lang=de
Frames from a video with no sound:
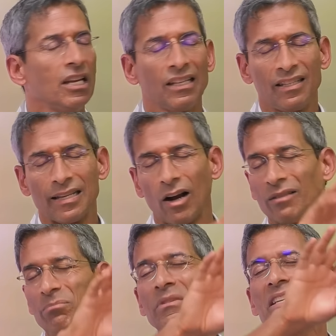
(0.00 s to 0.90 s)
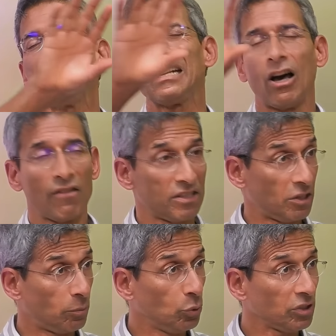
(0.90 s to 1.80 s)
die sagen, mir ist egal, was in
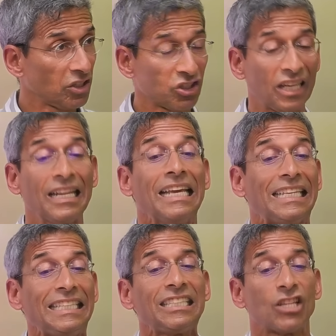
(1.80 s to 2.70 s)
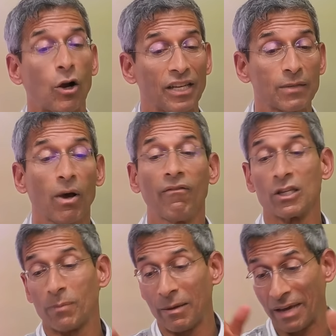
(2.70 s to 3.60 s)
den Büchern steht, ich schaue jetzt mal,
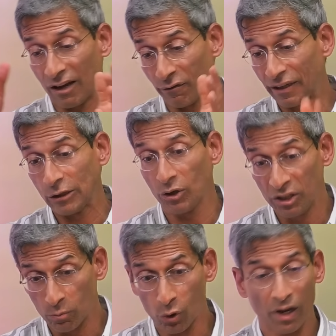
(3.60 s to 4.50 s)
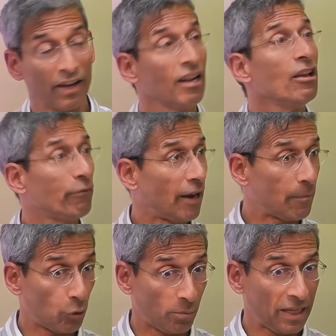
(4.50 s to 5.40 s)
was beim Herrn Fridolin Müller für ein
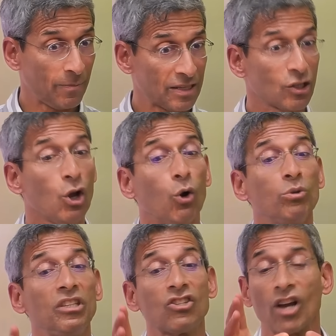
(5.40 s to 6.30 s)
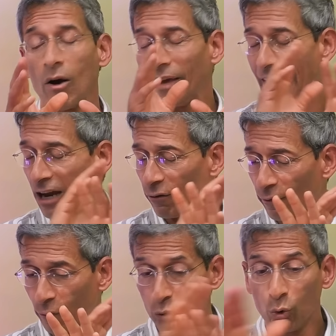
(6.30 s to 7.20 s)
Problem ist und ich schaue einfach
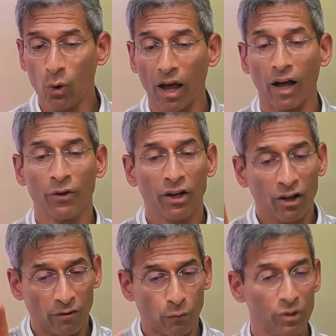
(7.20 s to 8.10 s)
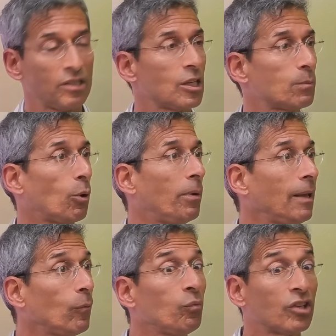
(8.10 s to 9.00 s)
von Null an, wo ist das
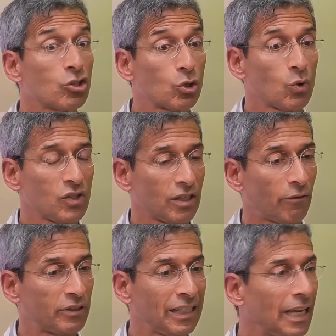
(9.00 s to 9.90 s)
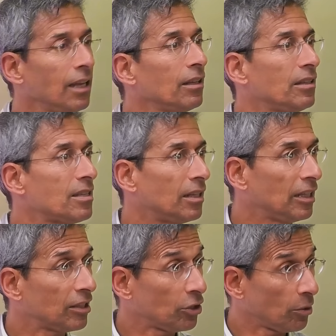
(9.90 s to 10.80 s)
Problem und dann stoße ich auf Dinge, die sind
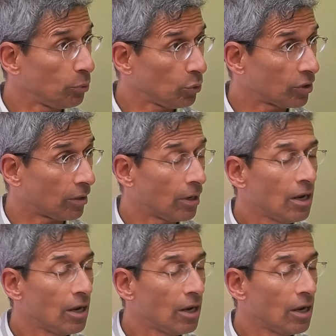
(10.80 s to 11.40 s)
nicht in den Büchern.